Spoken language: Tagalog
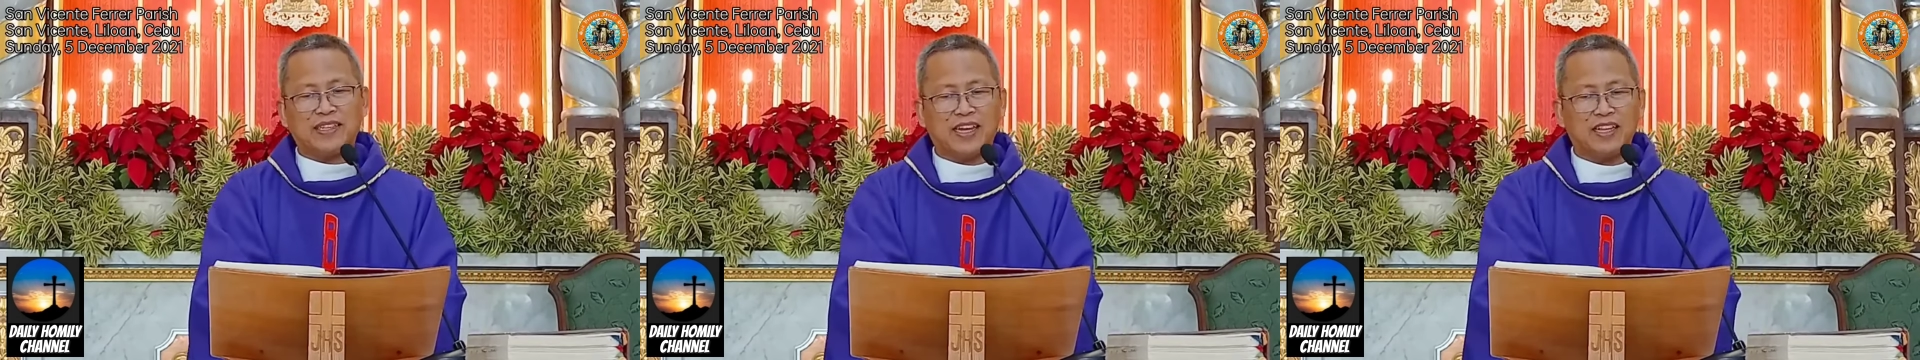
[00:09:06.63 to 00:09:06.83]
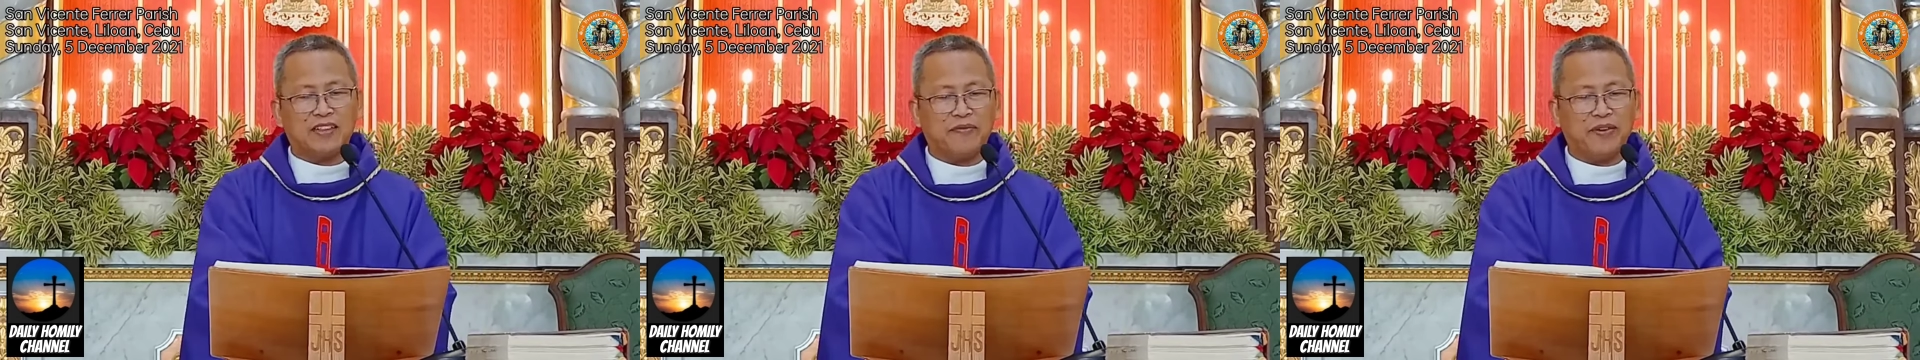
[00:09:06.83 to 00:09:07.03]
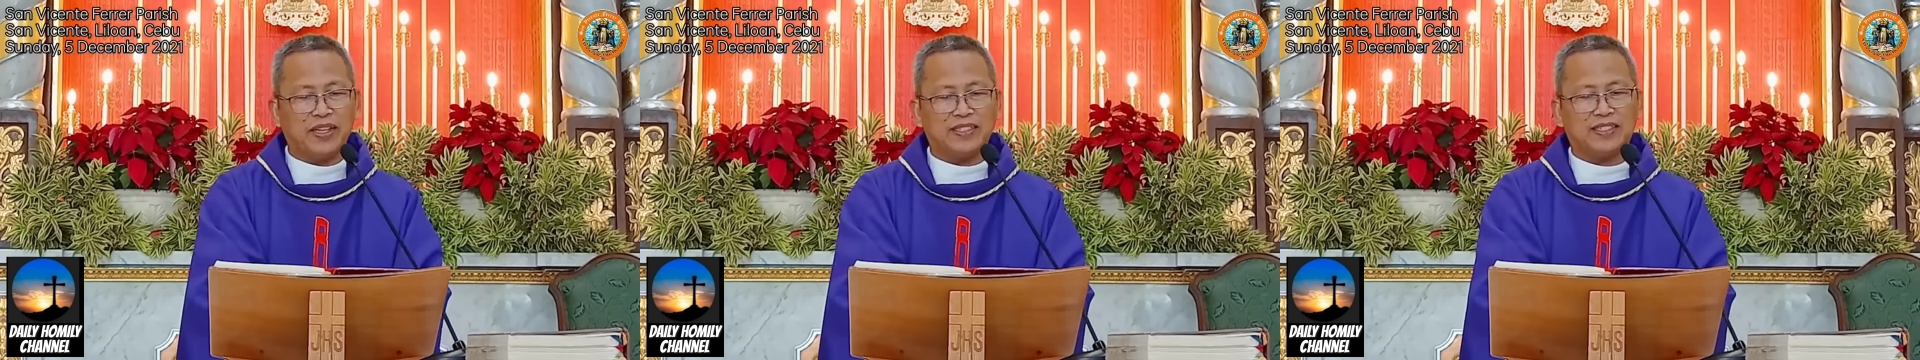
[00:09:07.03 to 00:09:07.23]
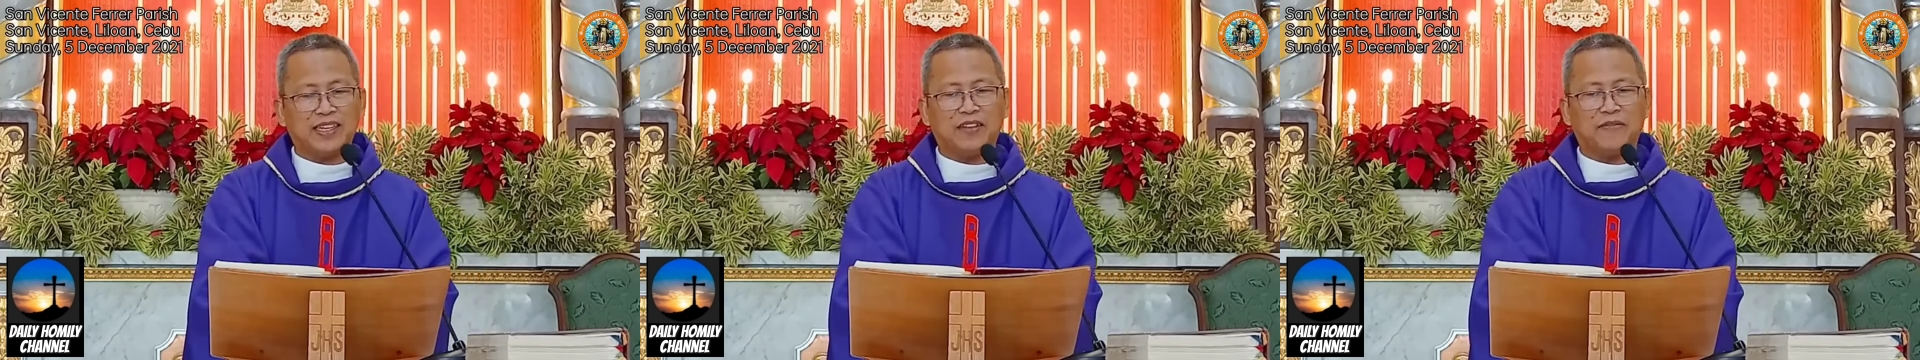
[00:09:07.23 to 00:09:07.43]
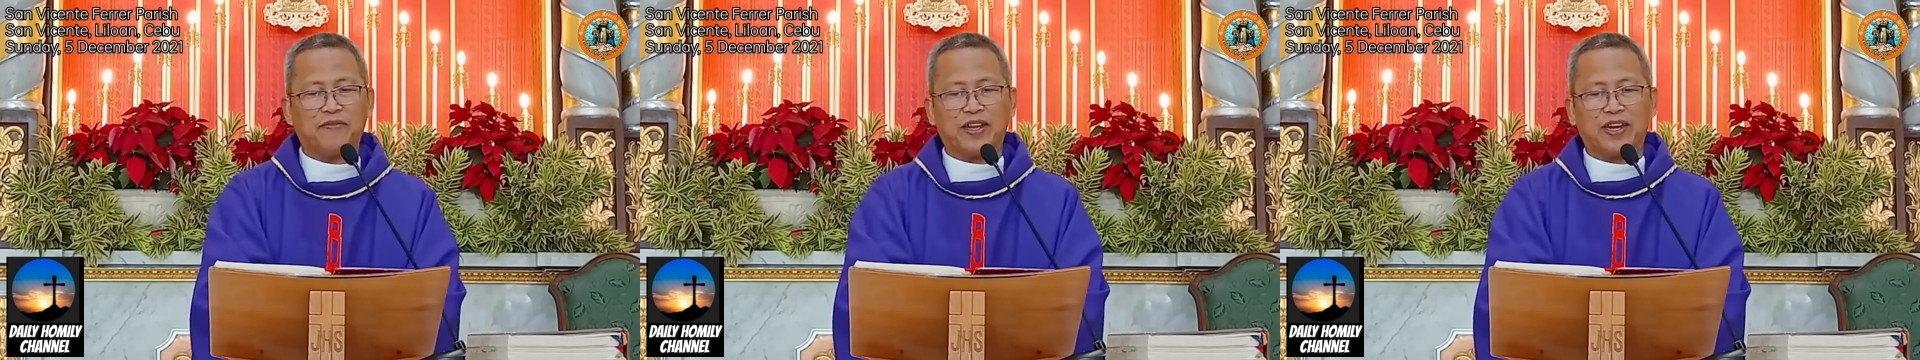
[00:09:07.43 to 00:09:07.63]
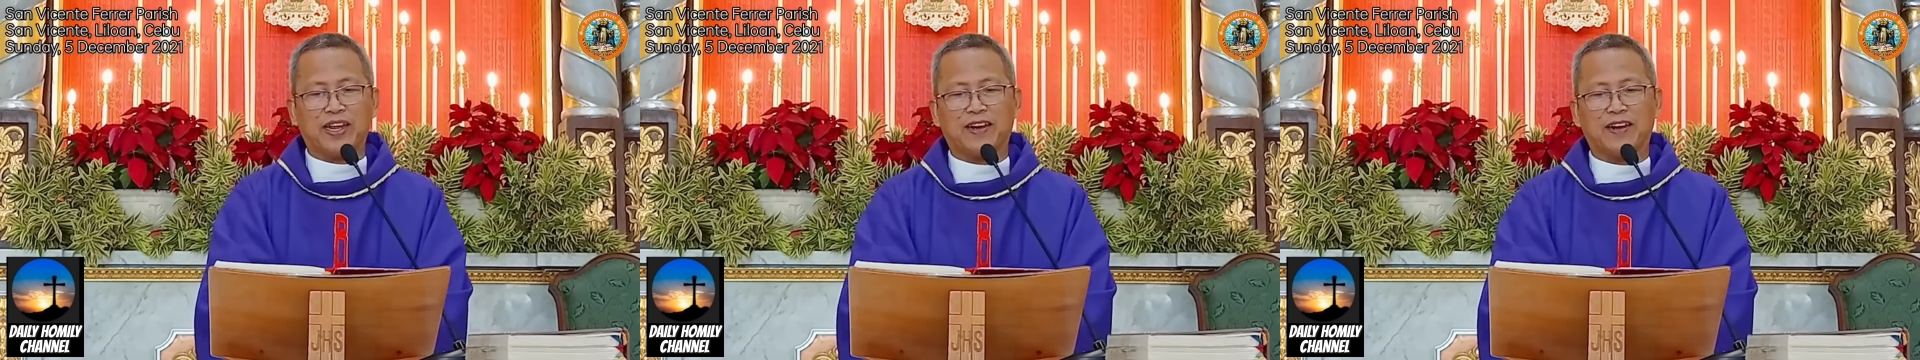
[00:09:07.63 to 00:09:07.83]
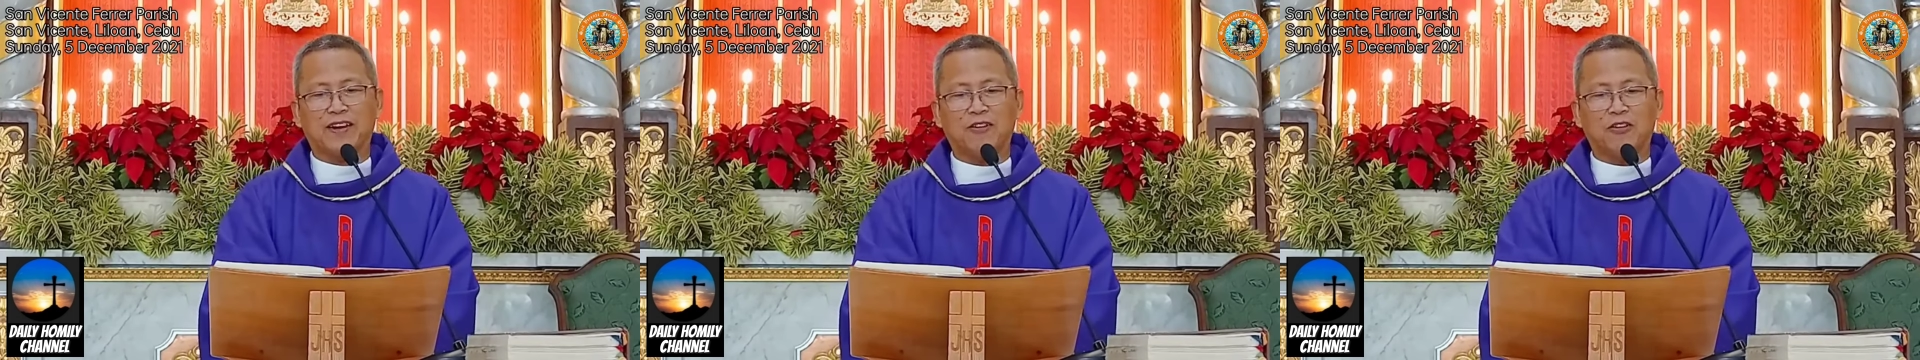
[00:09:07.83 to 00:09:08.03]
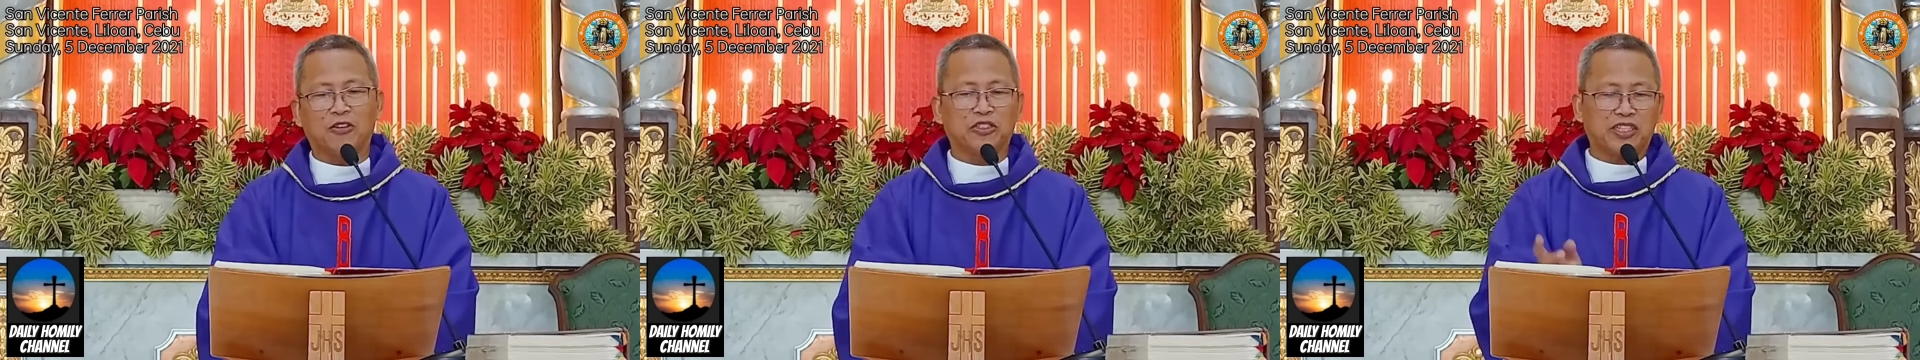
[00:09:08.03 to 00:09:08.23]
Saint Vincent
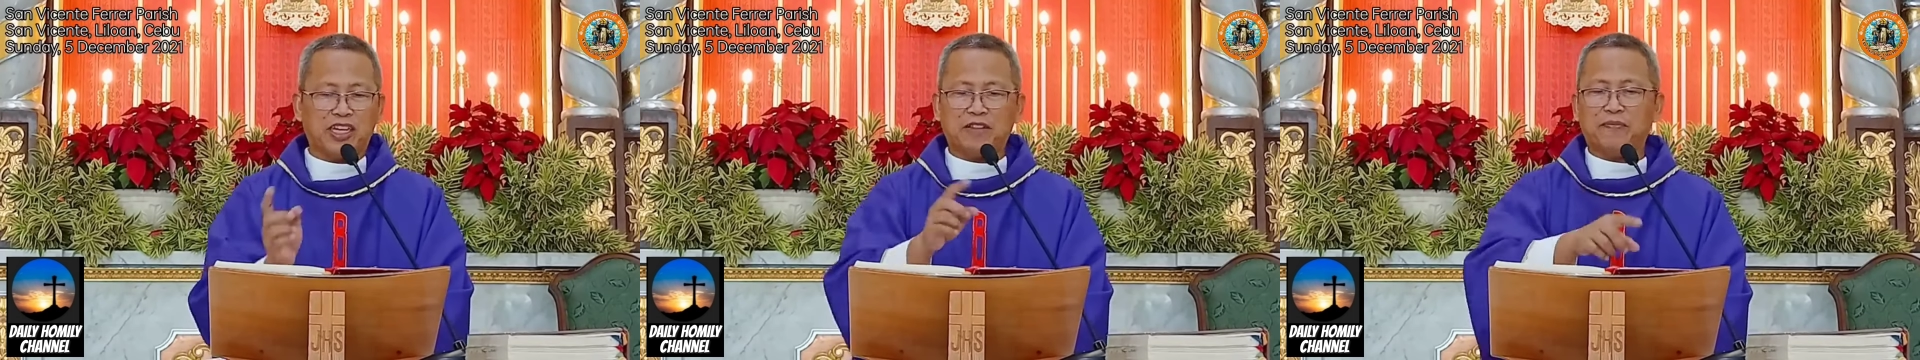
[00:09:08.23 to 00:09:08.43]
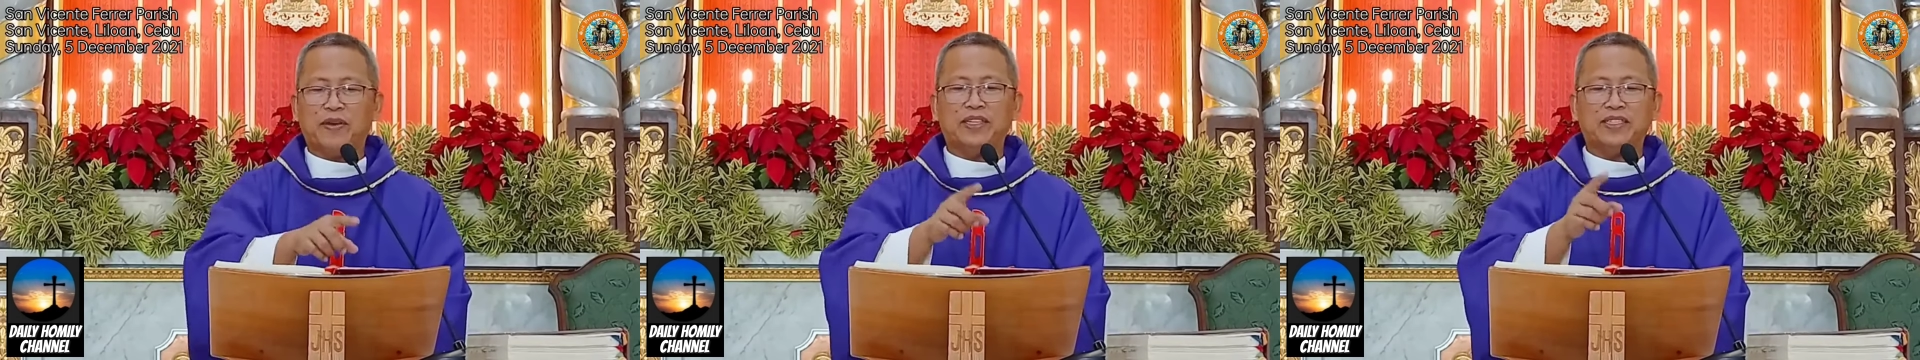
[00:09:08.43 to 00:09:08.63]
Ferrer or Saint